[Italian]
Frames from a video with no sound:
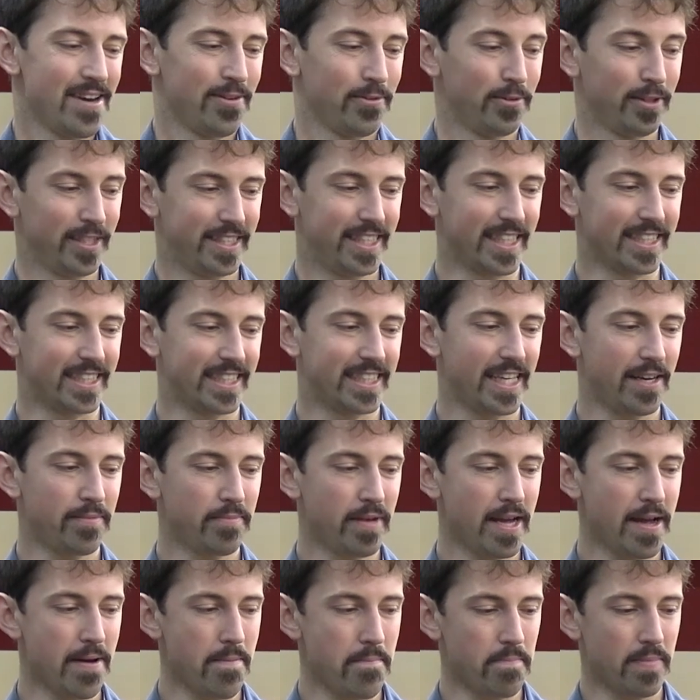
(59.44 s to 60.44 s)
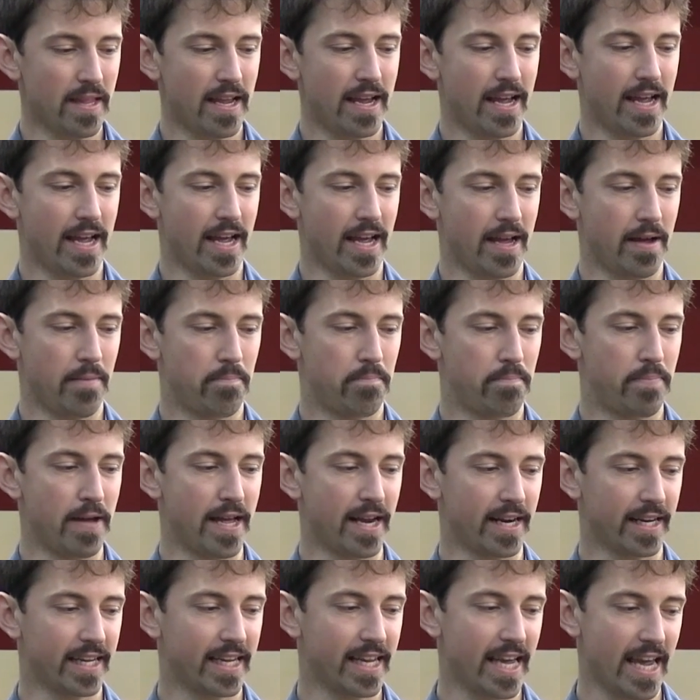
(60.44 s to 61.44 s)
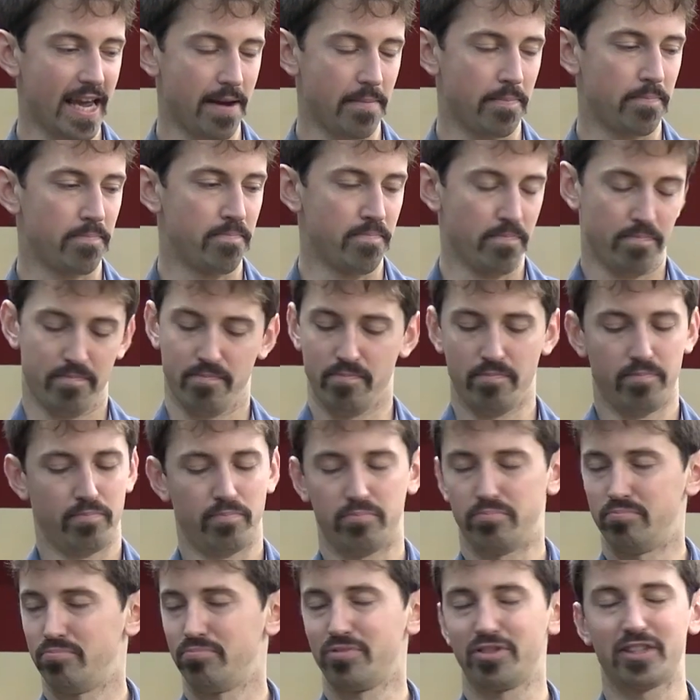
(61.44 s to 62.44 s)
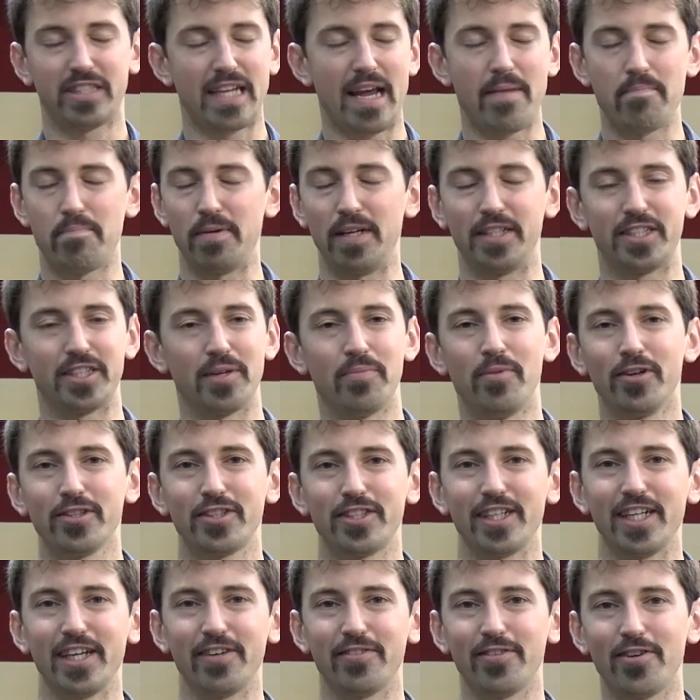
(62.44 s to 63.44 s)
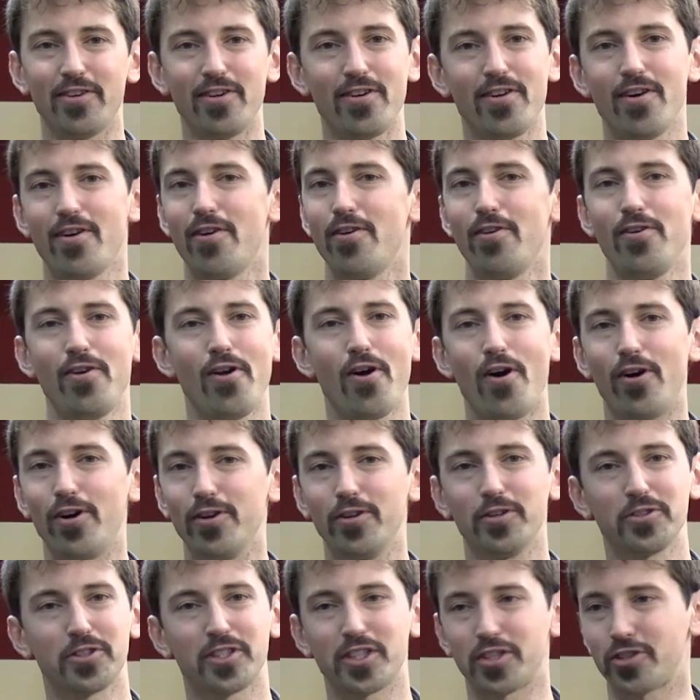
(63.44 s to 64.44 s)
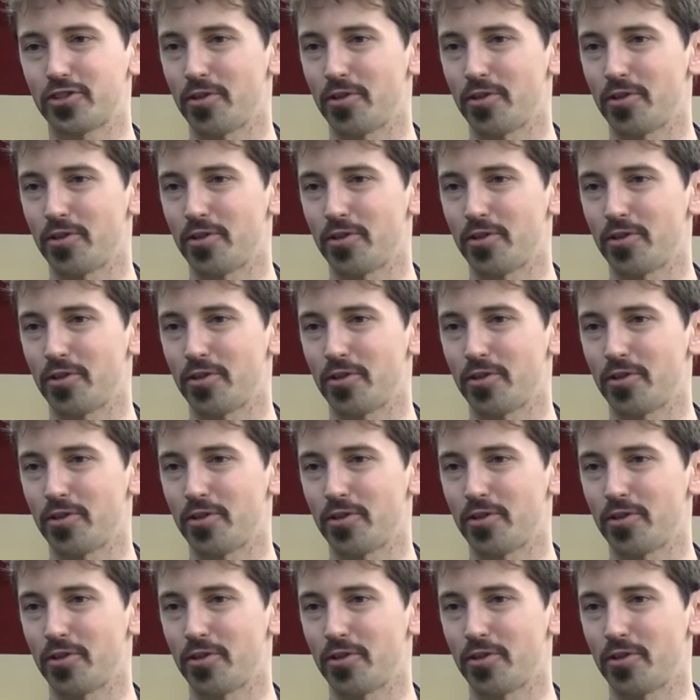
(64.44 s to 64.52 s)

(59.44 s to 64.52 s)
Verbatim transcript: uniti assieme eh, perché, semplice motivo, l'olio sta